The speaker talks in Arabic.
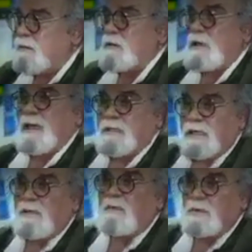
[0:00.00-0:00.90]
ان
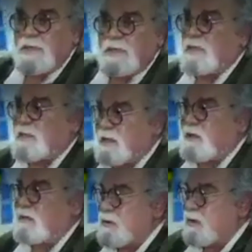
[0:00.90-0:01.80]
هذاك المدير ديال
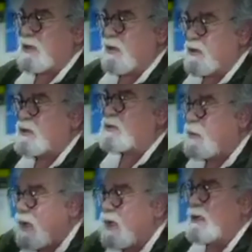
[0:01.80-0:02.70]
التلفزيون كياخذ
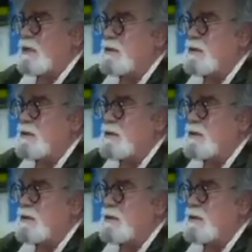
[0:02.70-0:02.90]
رشوه